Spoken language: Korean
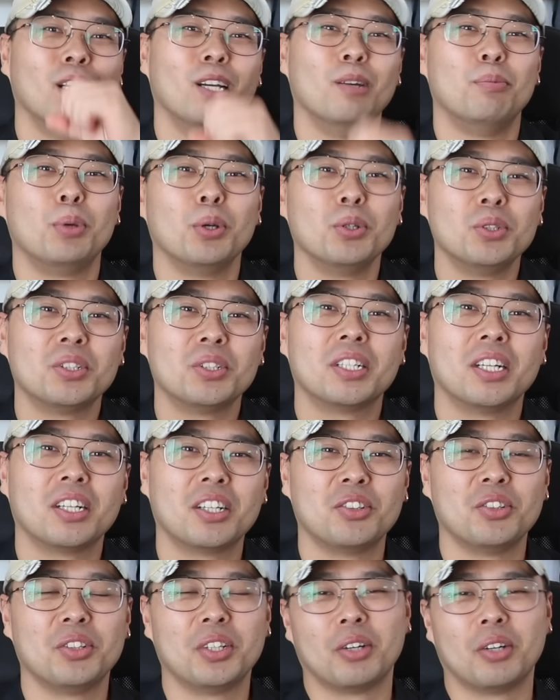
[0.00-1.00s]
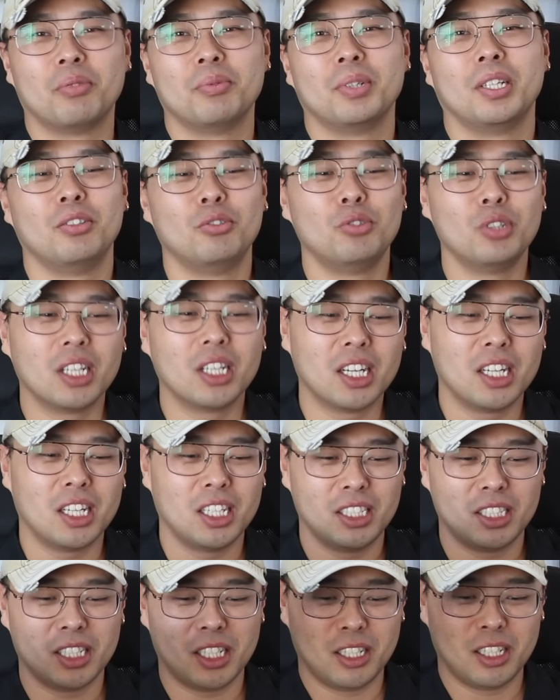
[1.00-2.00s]
네, 표적을 하게 된다고 하면 우리가
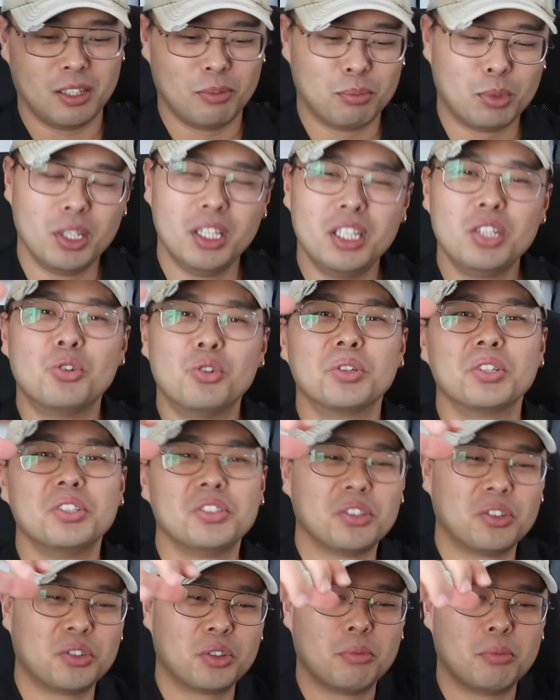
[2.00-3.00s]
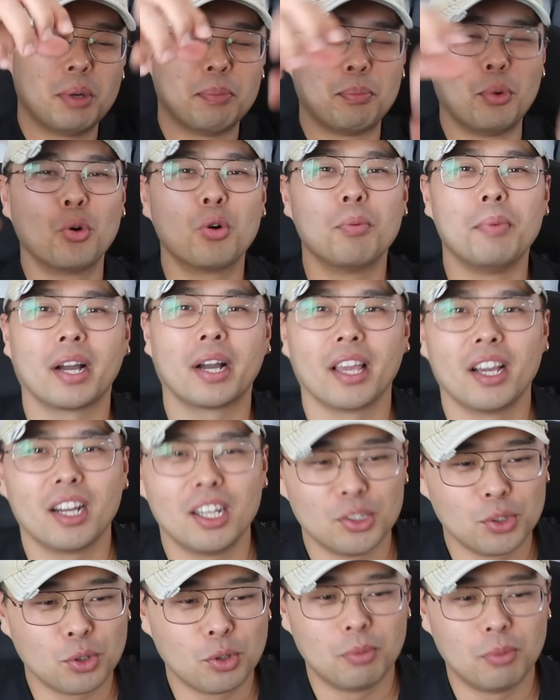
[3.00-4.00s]
이제 뭐 인공위성으로 뭐 보고 막
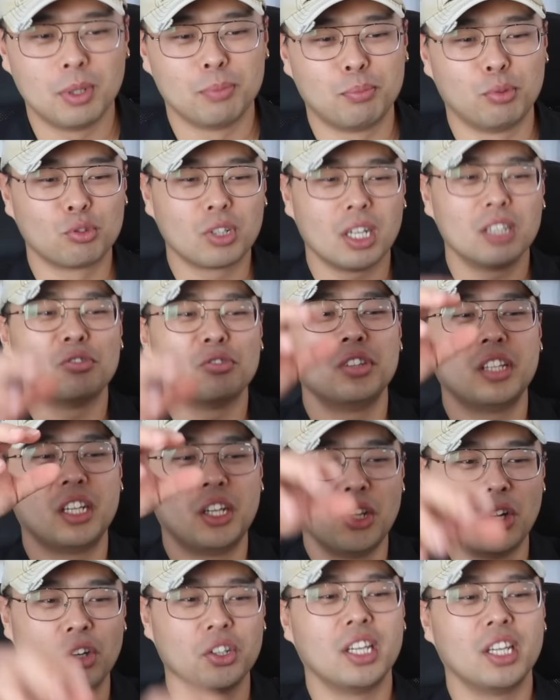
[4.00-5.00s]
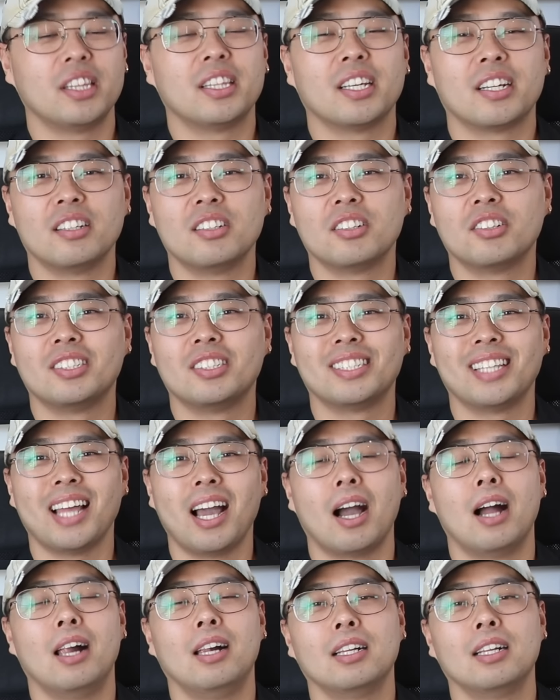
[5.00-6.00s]
해가지고 뭐 북한군들이 여기 있다라는 것을
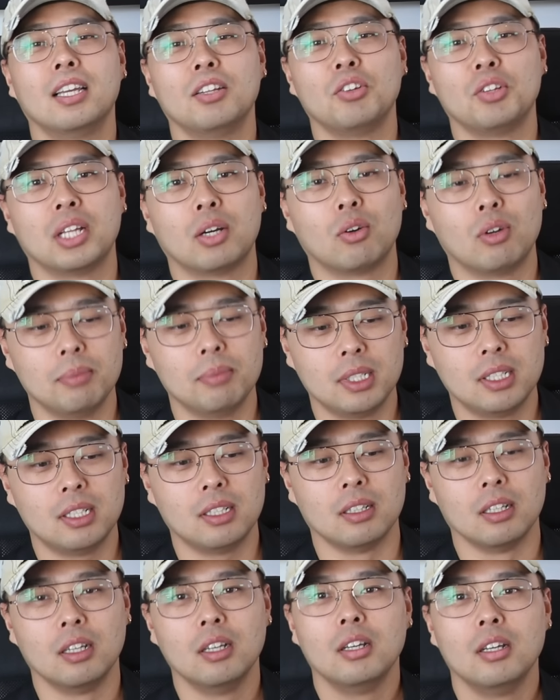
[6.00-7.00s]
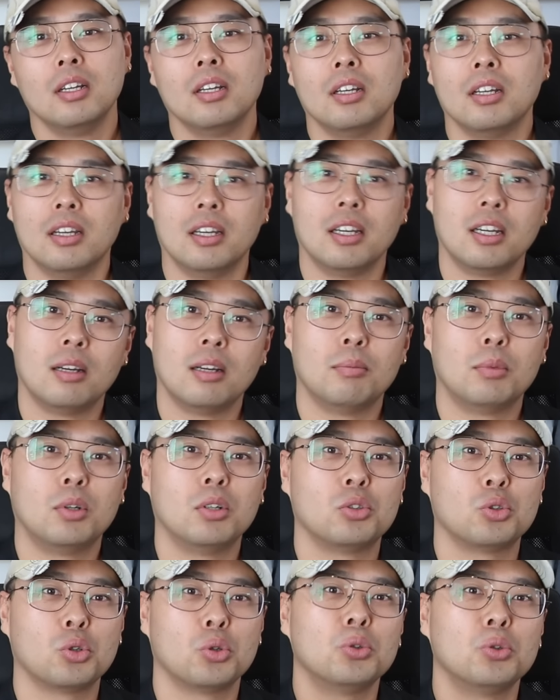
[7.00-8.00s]
딱 알게 된다고 하면은 예,
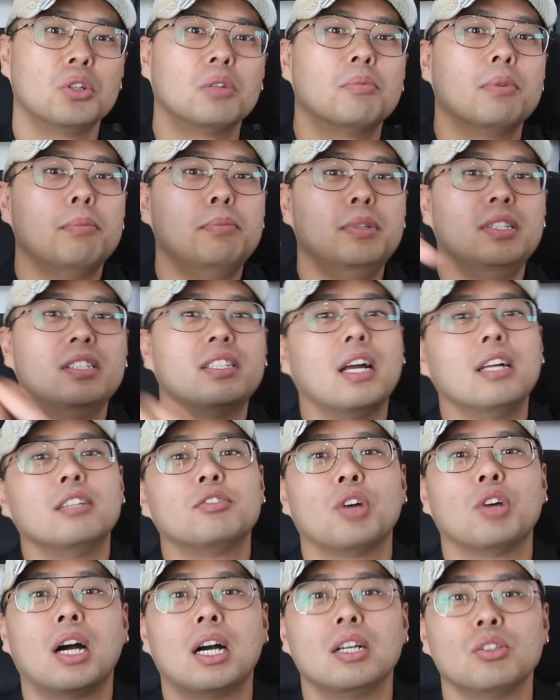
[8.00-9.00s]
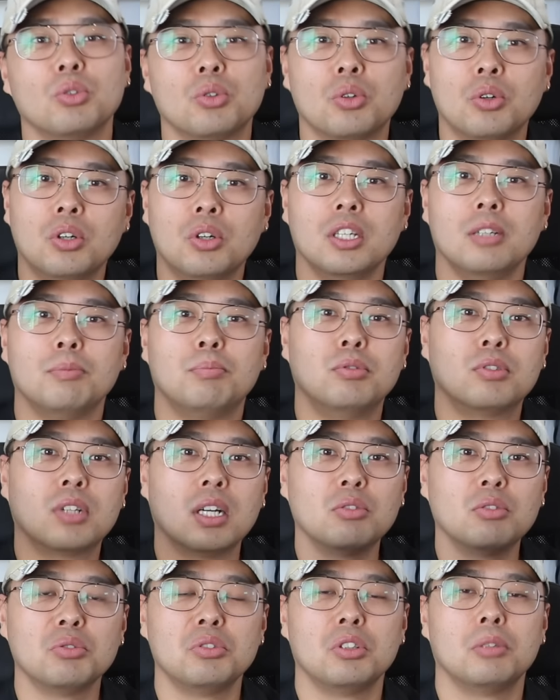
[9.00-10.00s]
뭐 초정밀 미사일 쏴가지고 이
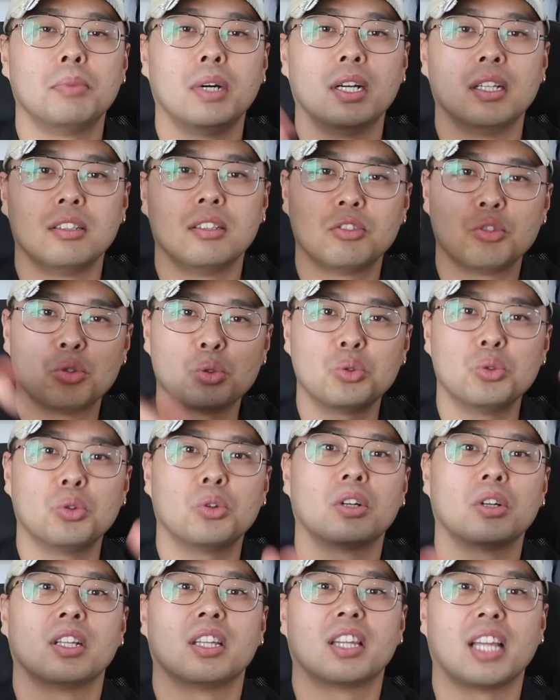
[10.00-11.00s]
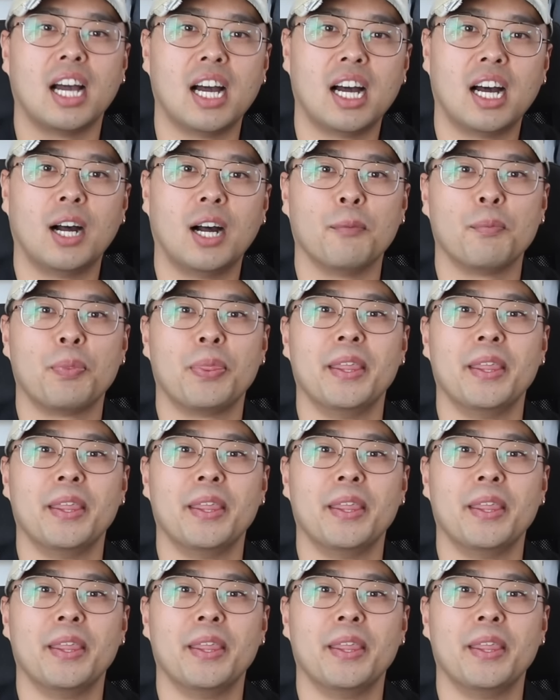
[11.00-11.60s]
북한군들만 쏙쏙 다.